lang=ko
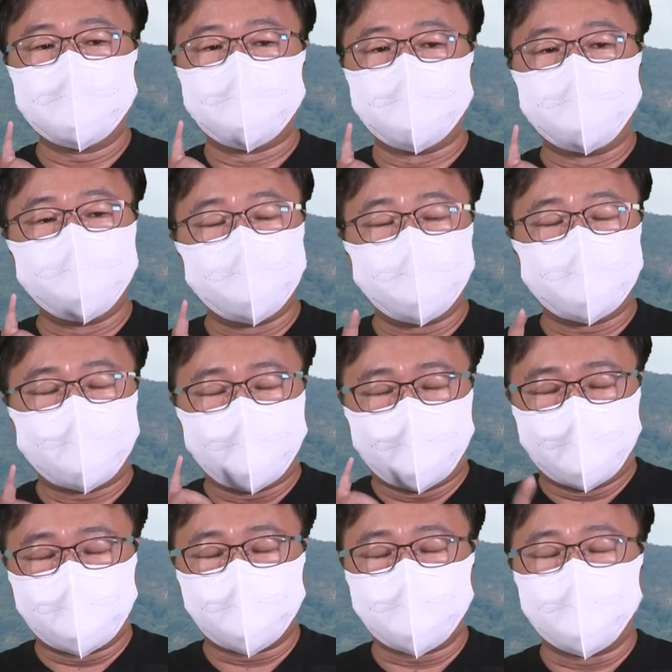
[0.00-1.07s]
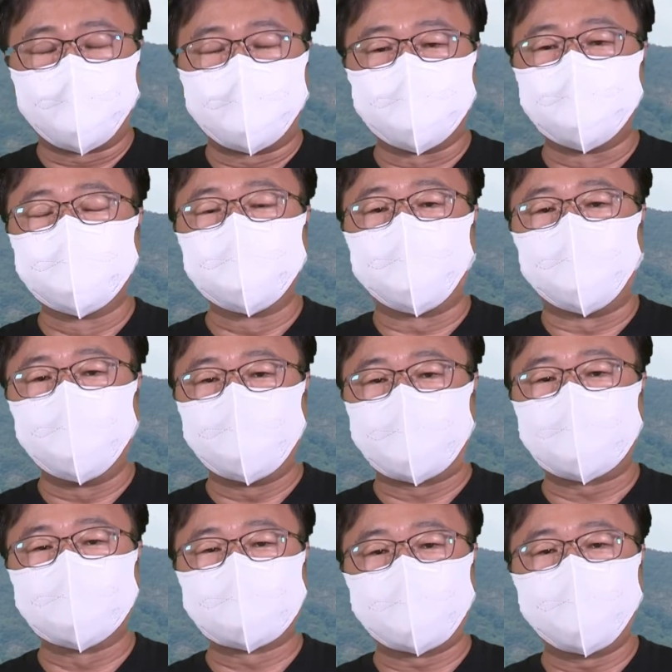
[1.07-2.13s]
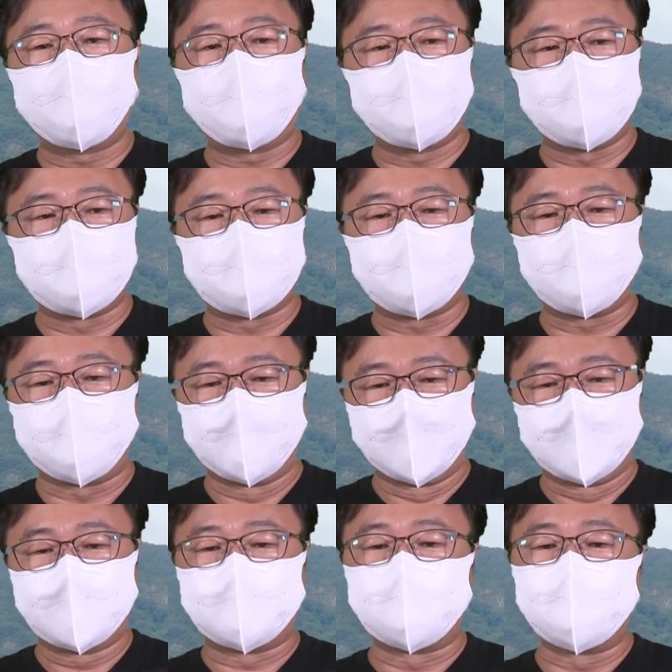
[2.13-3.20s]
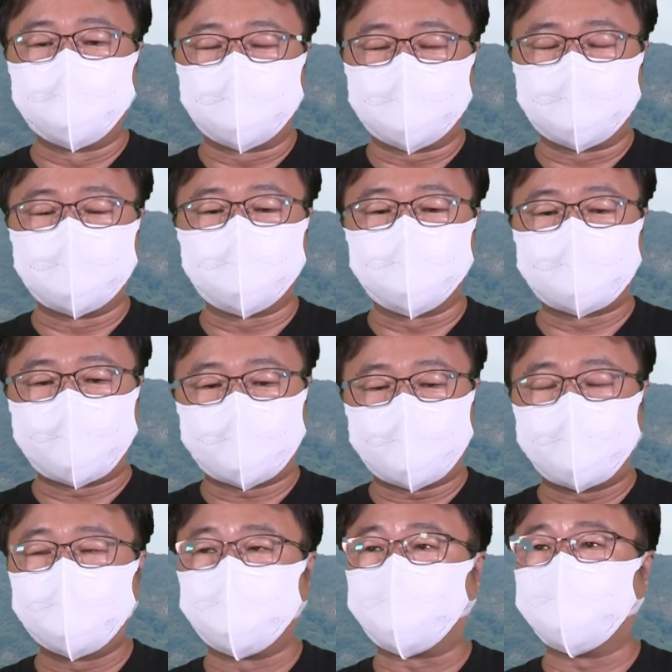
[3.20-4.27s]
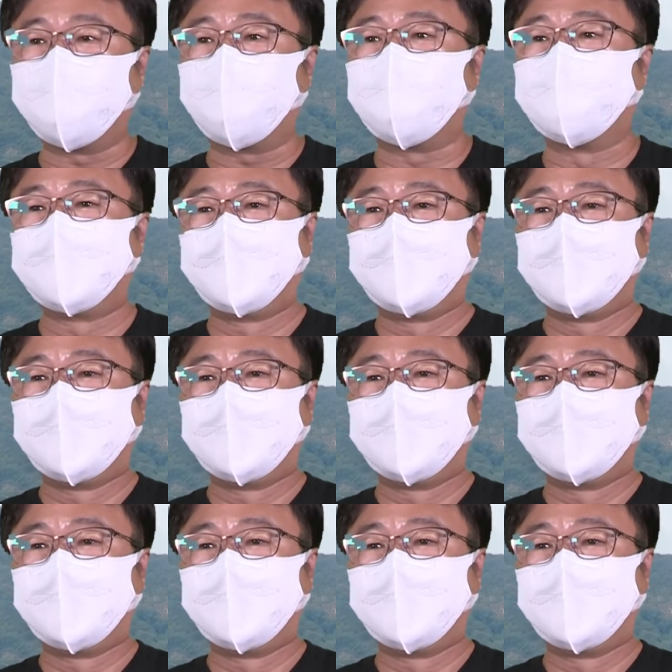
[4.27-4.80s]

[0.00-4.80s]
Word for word: 1인이 하루 동안 물을 얼만큼 사용하는지 그런 것들을 좀 체크하고 있고요.